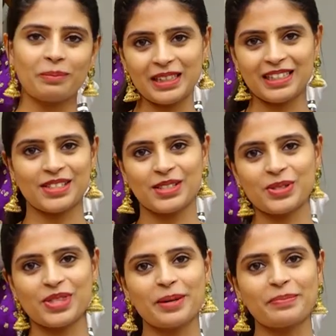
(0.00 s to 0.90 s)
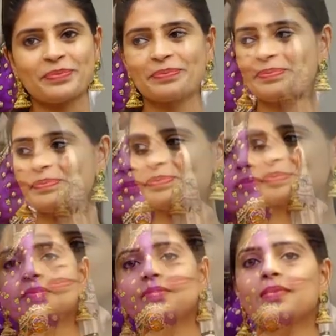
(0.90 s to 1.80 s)
కాంబినేషన్ చూద్దాం
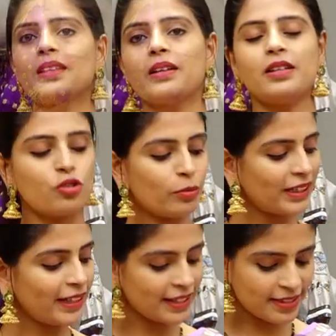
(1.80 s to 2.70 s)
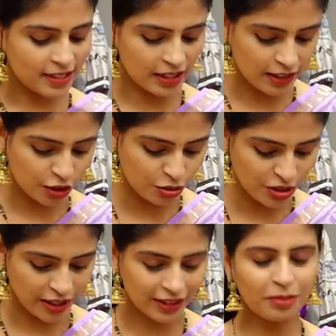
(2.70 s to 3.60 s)
సో మన నెక్స్ట్ కలర్
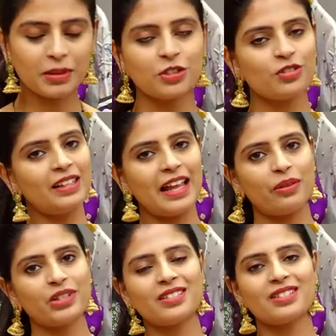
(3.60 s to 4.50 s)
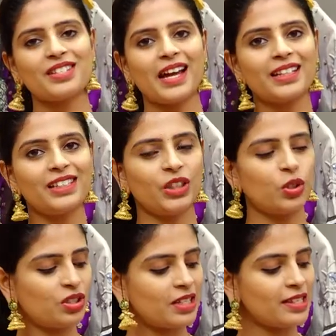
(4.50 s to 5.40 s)
చూసేయండి మంచి లావెండర్ శారీ ఇది
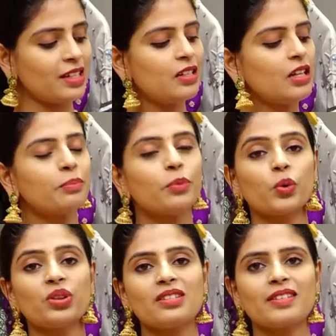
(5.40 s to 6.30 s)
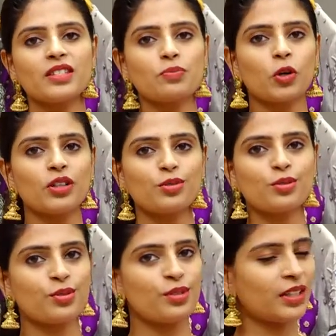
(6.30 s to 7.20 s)
వచ్చేసి బోత్ ద సైడ్స్ బార్డర్
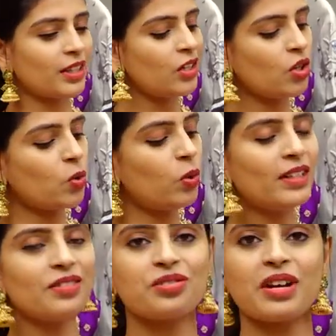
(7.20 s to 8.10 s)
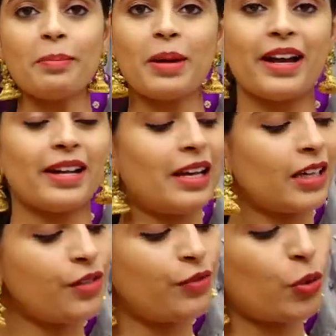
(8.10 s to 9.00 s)
చూస్తున్నారు కదా గోల్డెన్ స్ట్రాప్ అండ్
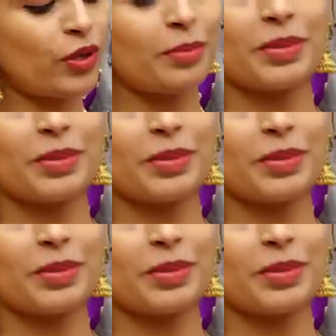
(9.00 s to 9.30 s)
అలాగే ఫ్లోరల్